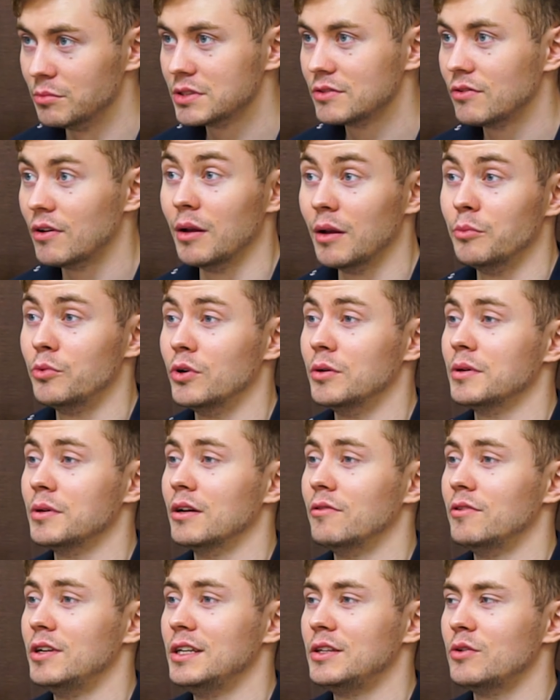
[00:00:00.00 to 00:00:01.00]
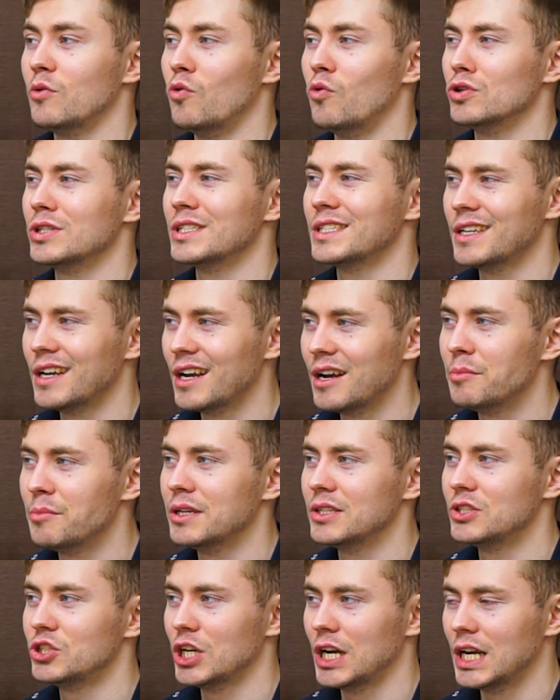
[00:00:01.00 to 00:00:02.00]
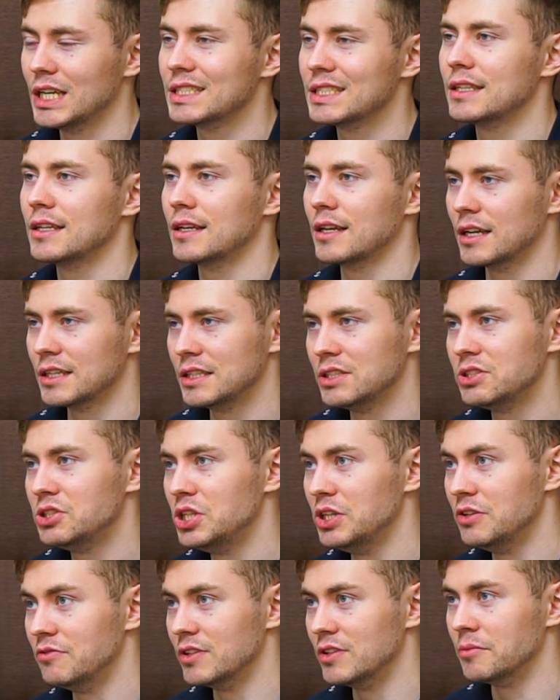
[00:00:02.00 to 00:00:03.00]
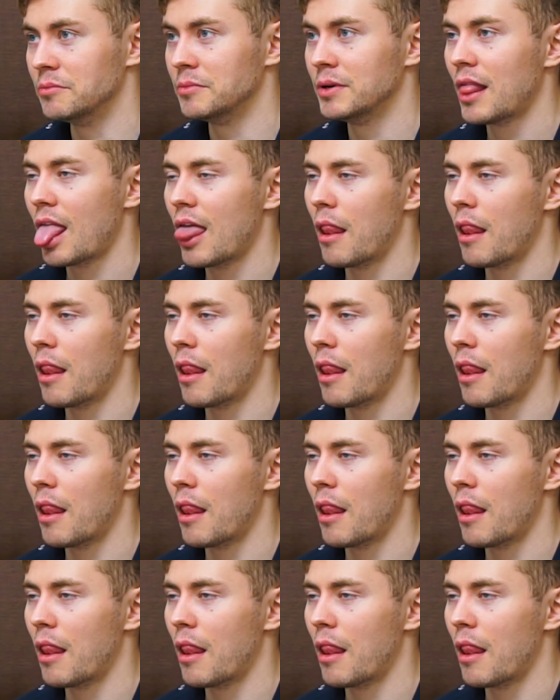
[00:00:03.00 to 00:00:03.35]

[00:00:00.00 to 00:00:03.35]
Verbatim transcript: мы с вами будем говорить о самой часто когнитивном...